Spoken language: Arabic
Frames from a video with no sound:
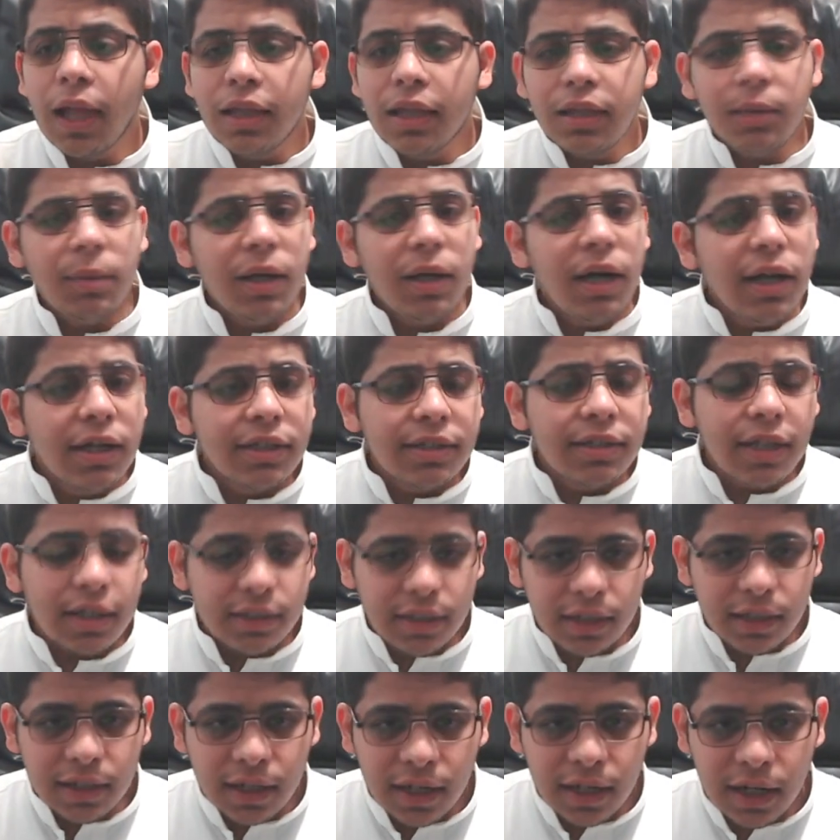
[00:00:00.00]
طبعا انا
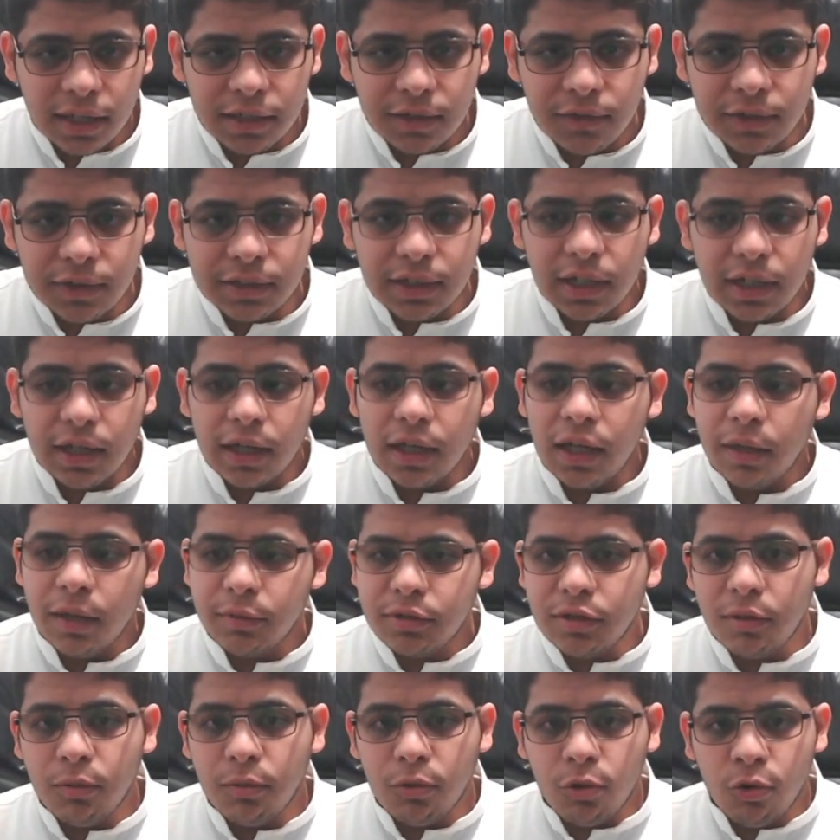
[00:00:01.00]
انقطعت عن قناتي الفتره الاخيره بسبب